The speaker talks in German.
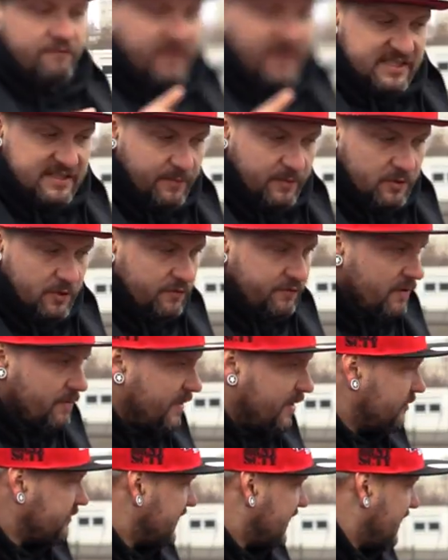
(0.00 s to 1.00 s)
Was wir noch
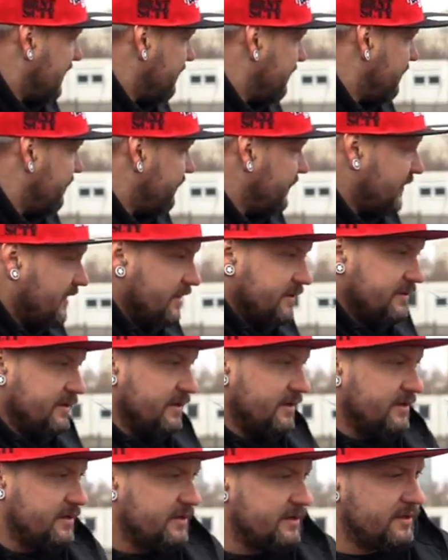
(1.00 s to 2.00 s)
verbaut haben,
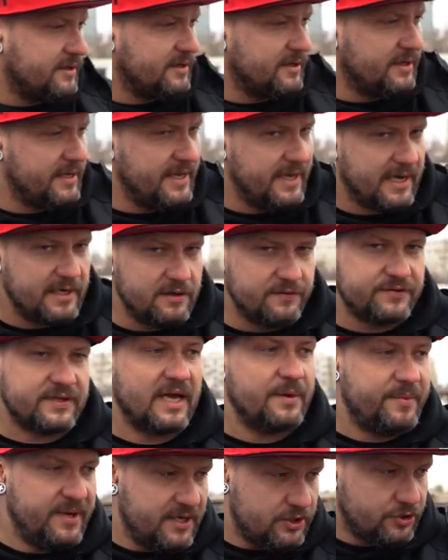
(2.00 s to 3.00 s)
eine Airlift
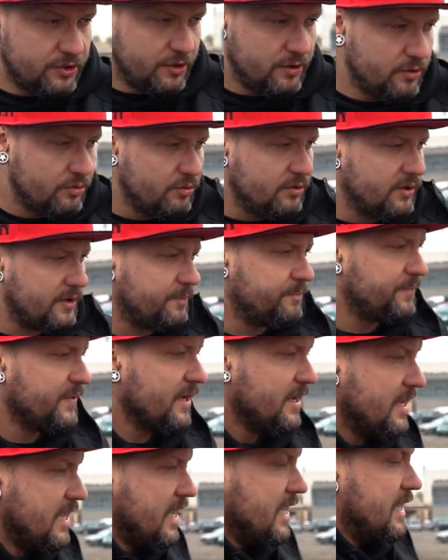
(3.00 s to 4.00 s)
3P-Steuerung.
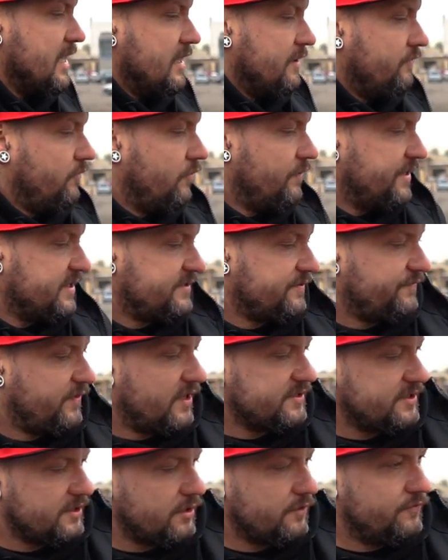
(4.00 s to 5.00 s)
Wo wir das
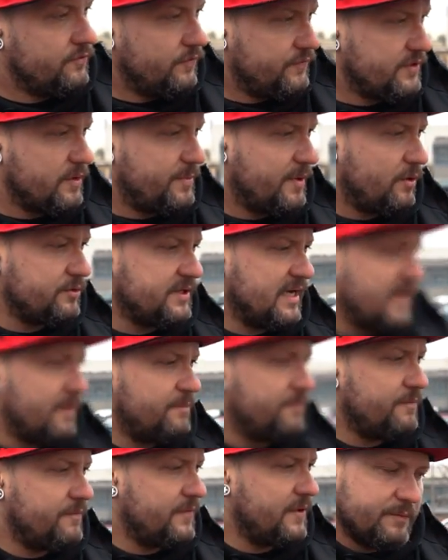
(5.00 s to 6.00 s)
Fahrzeug auf Luft gebaut
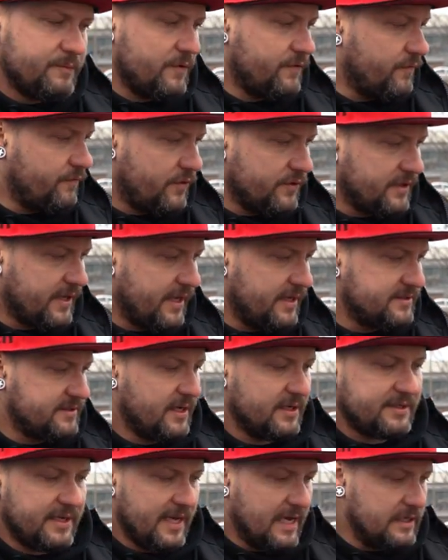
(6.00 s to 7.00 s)
haben, haben wir von vornherein
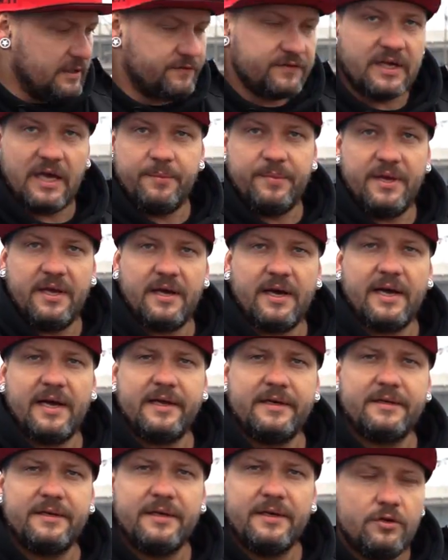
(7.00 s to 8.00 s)
gesagt, Airlift 3P
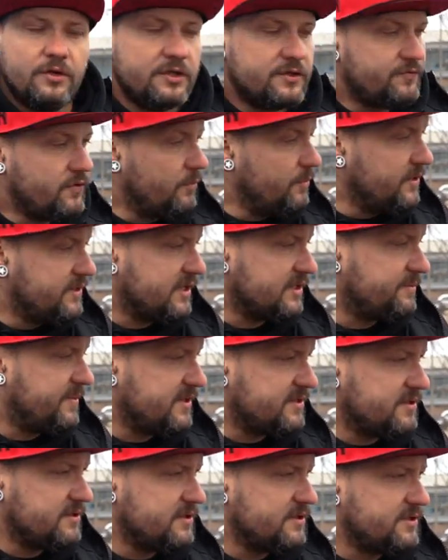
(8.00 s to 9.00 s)
rein. Ist für mich das
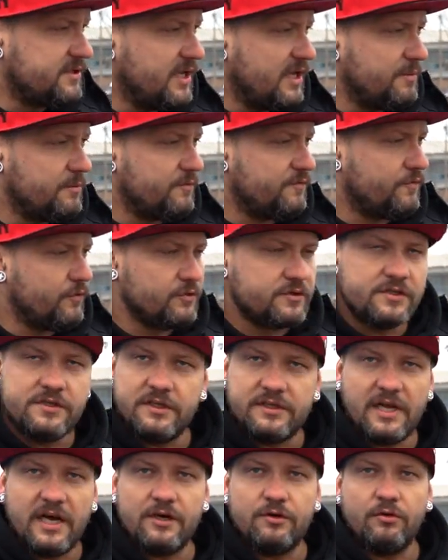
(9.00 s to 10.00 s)
beste System,
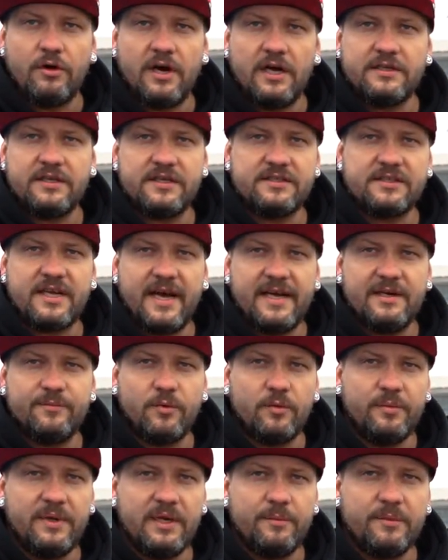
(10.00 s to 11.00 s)
funktioniert akkurat, hast keine
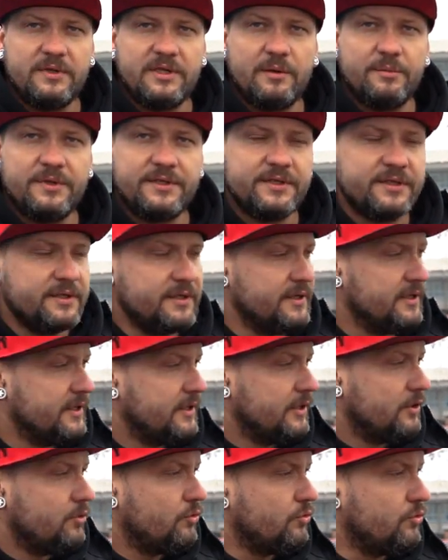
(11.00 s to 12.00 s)
Probleme damit.
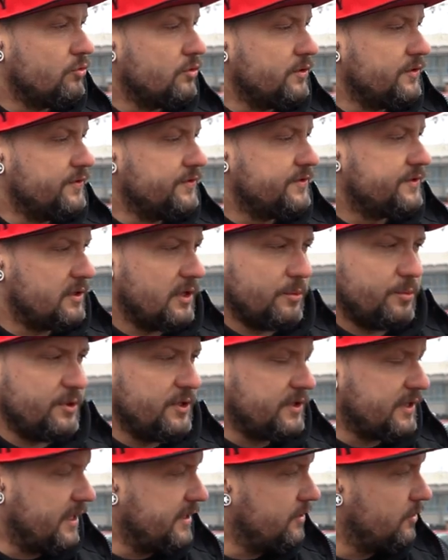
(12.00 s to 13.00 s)
Und da bin
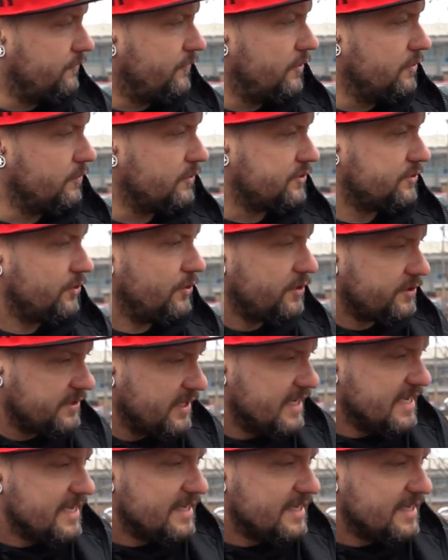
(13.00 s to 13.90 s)
ich eigentlich auch voll überzeugt.